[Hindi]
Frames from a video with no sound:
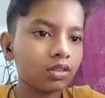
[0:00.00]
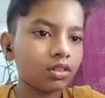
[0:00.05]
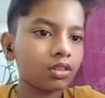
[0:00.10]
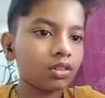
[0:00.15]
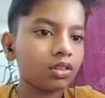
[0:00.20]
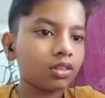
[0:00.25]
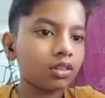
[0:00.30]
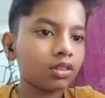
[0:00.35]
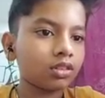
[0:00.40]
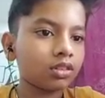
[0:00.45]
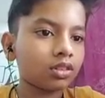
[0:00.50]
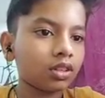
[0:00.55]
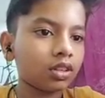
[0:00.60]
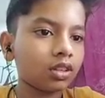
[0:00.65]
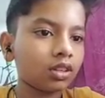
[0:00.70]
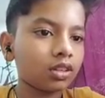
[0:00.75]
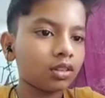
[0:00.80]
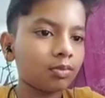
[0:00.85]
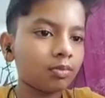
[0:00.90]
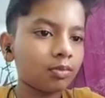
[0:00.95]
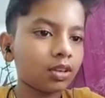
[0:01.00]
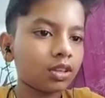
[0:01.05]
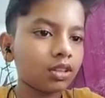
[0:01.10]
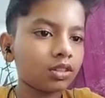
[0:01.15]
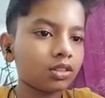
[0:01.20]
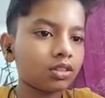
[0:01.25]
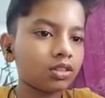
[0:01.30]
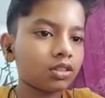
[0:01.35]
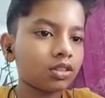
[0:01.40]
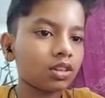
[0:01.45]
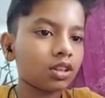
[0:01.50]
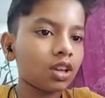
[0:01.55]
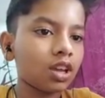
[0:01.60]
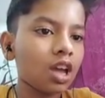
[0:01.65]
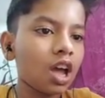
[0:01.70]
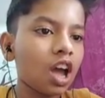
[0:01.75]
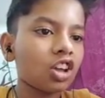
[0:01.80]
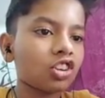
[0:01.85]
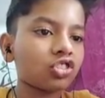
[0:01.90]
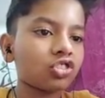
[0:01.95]
ये लग जाएंगे हमारी
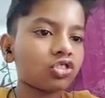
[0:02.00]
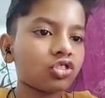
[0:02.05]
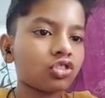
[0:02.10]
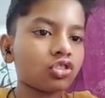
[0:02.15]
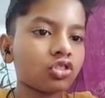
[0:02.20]
स्टेयर्स